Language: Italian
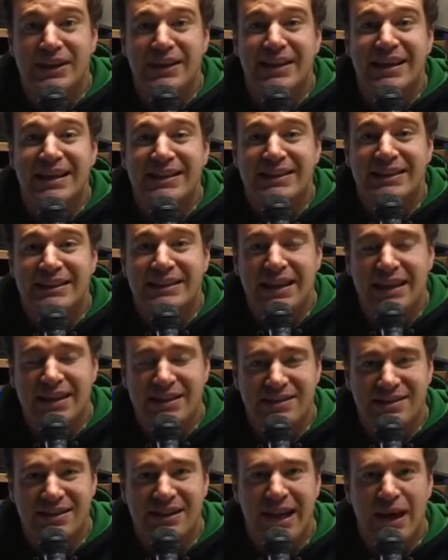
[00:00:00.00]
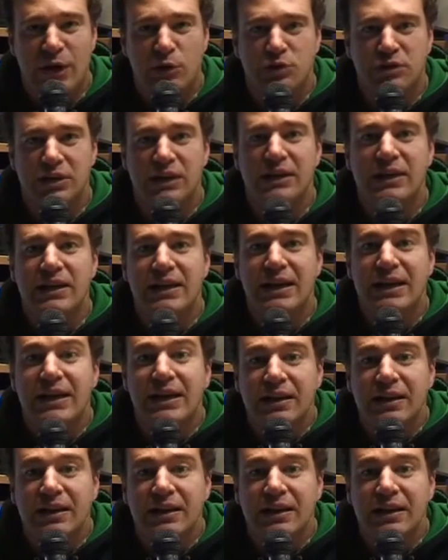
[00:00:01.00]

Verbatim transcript: grande talent scout e